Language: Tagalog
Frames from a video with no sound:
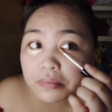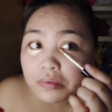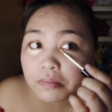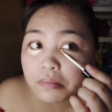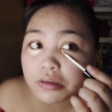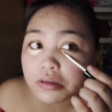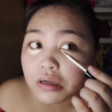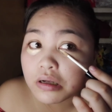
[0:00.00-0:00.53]

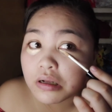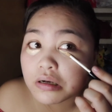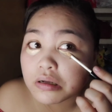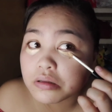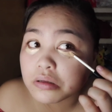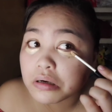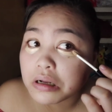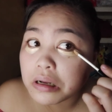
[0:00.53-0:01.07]
pantanggal daw
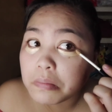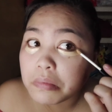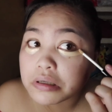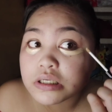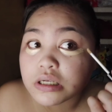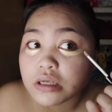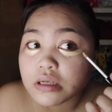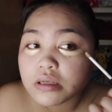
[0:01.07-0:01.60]
ng eye bags
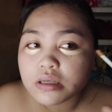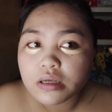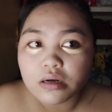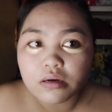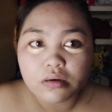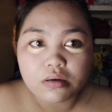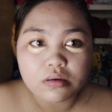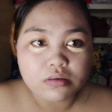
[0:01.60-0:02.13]
eh.
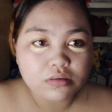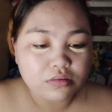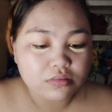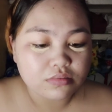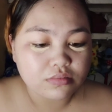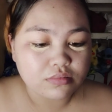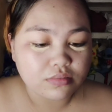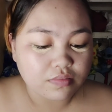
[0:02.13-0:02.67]
Lo.
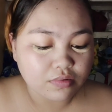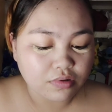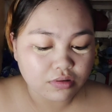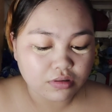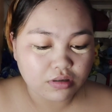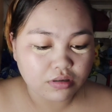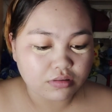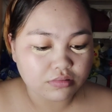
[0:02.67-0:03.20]
Gusto
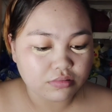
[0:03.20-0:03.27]
niyan.